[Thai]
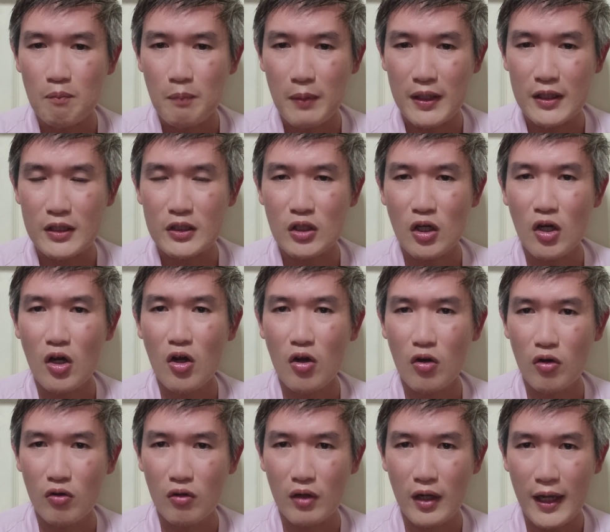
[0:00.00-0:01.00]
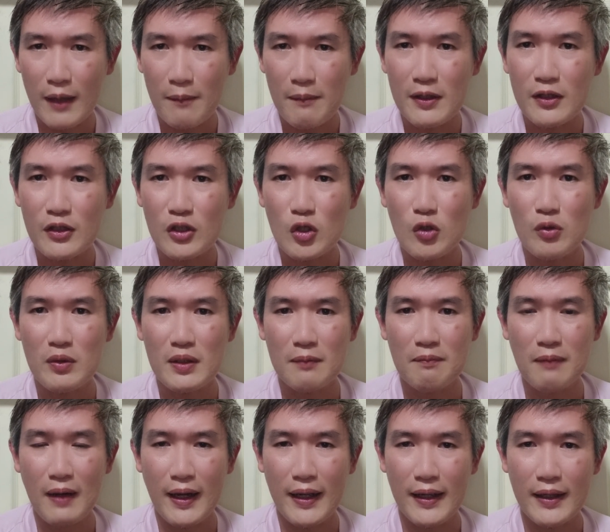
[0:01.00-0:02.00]
ปิดช่องเอมินทีวี
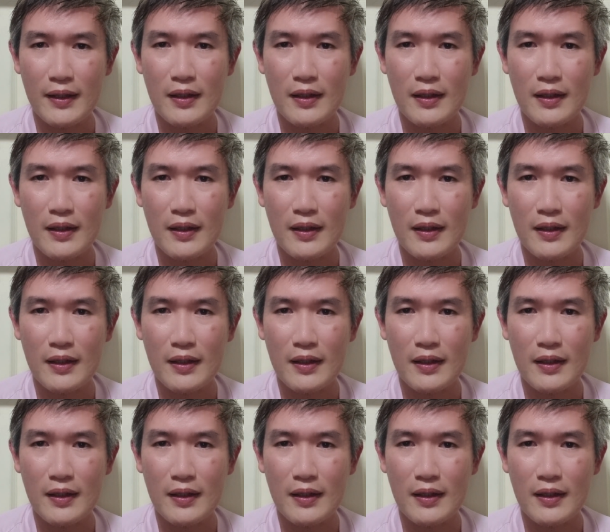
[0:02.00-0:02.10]
ไป